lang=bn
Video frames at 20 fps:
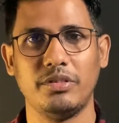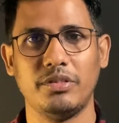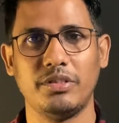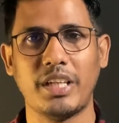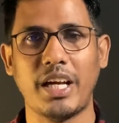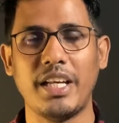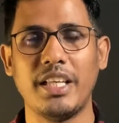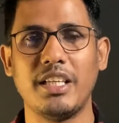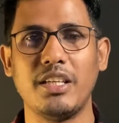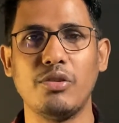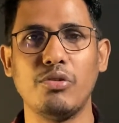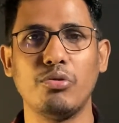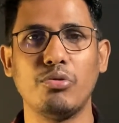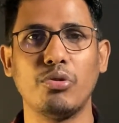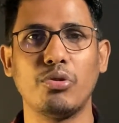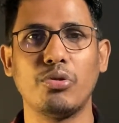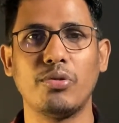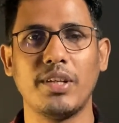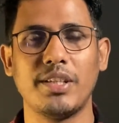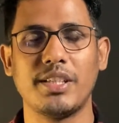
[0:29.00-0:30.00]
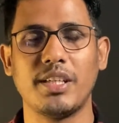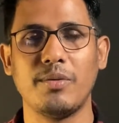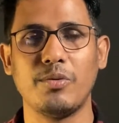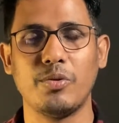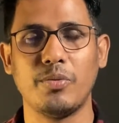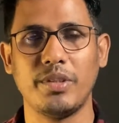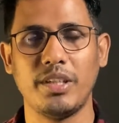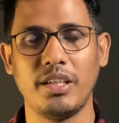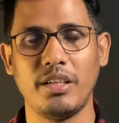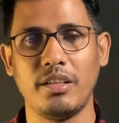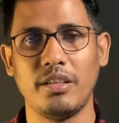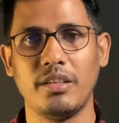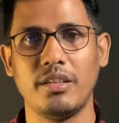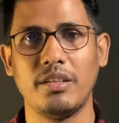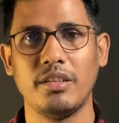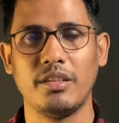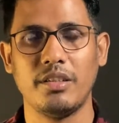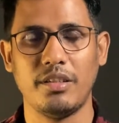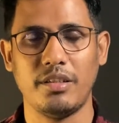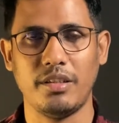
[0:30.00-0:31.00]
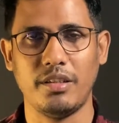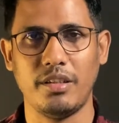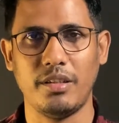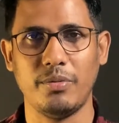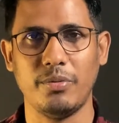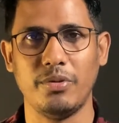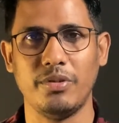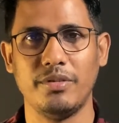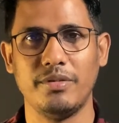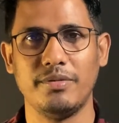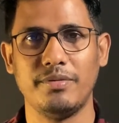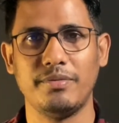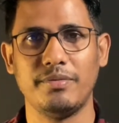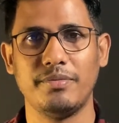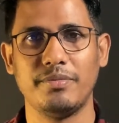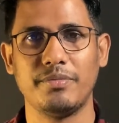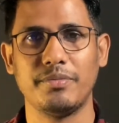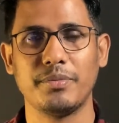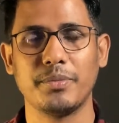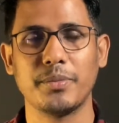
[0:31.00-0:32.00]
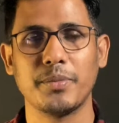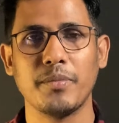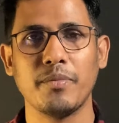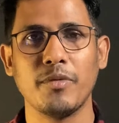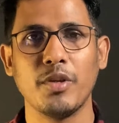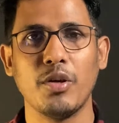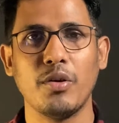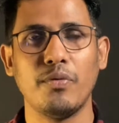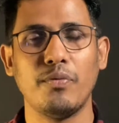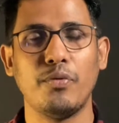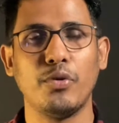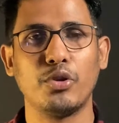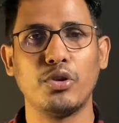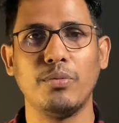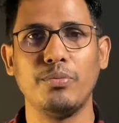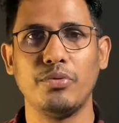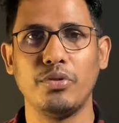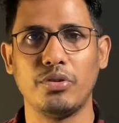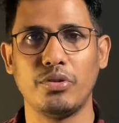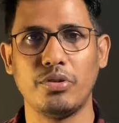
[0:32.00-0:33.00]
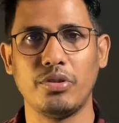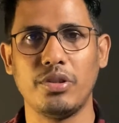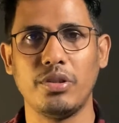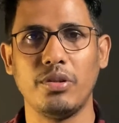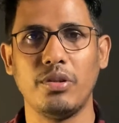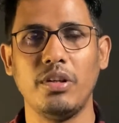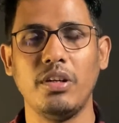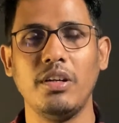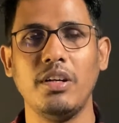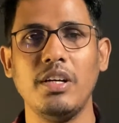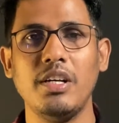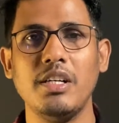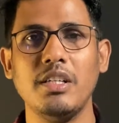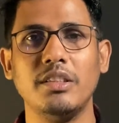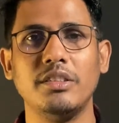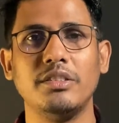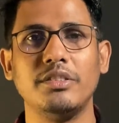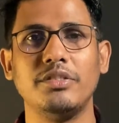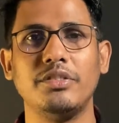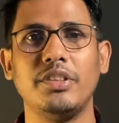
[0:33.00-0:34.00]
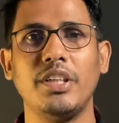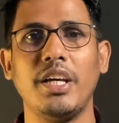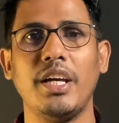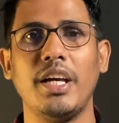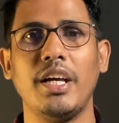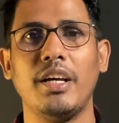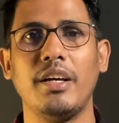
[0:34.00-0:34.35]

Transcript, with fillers: তারই কিছু তথ্য আজকে আমি তোমাদের দেব প্রথম তথ্যটি হলো যে